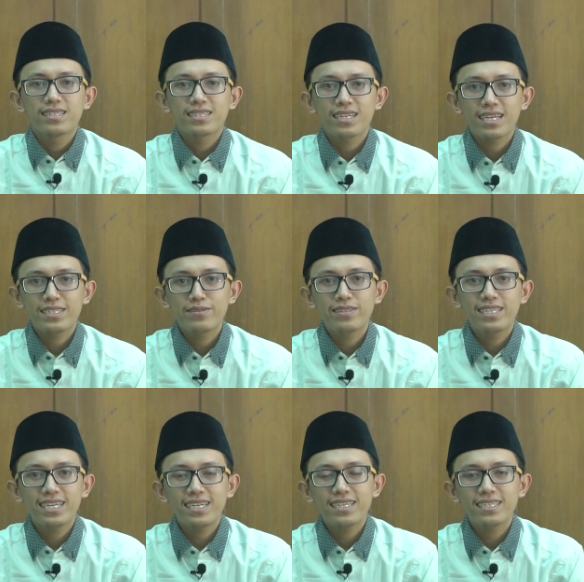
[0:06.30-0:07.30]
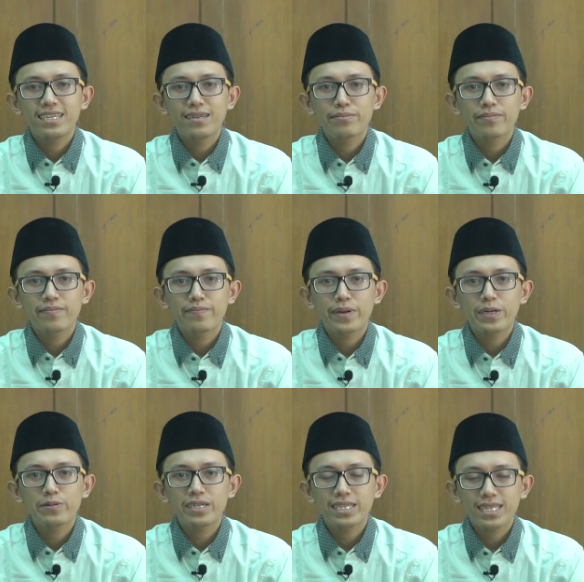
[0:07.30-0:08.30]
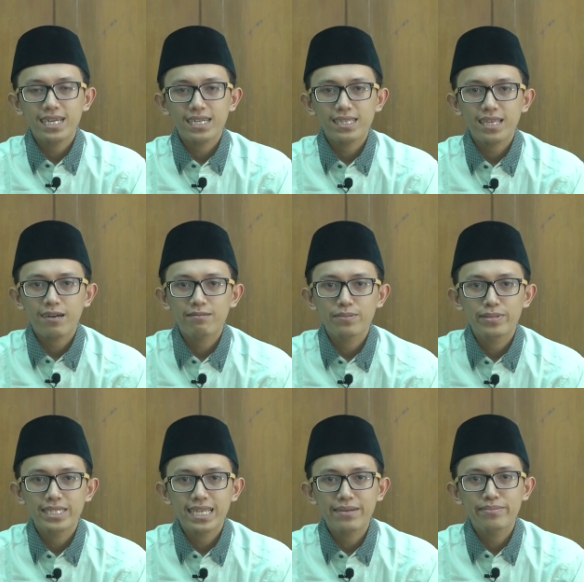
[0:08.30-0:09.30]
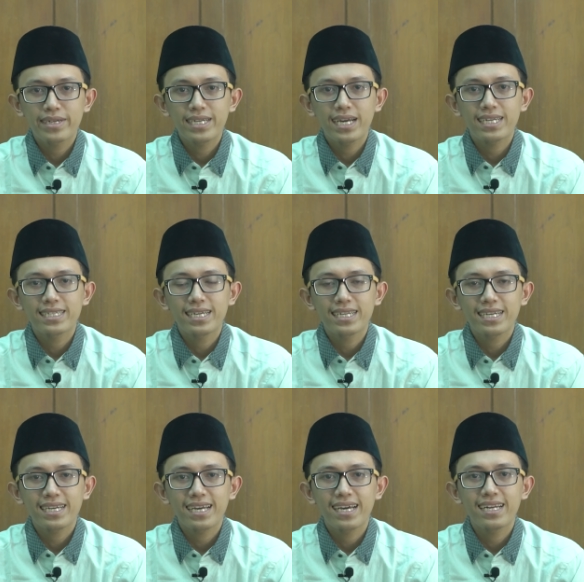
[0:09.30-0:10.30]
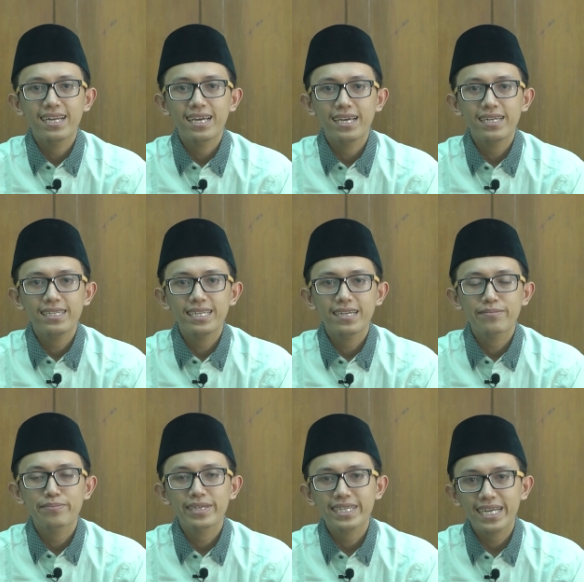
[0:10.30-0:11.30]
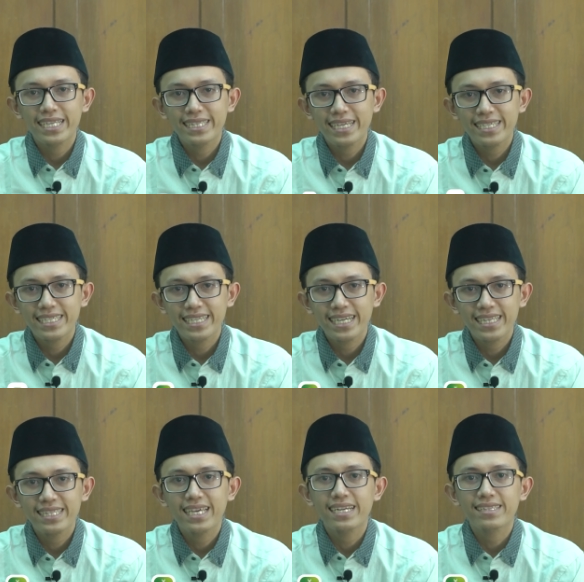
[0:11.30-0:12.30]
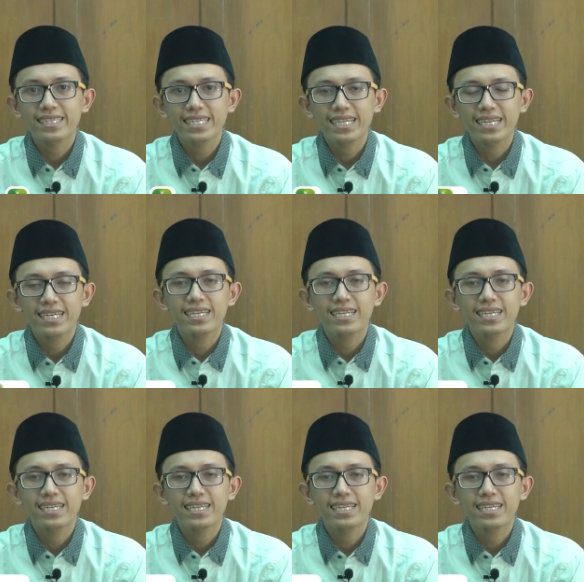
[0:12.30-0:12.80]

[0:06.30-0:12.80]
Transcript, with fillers: Selanjutnya yang perlu kita ketahui bersama adalah hal-hal yang berkaitan dengan tartil.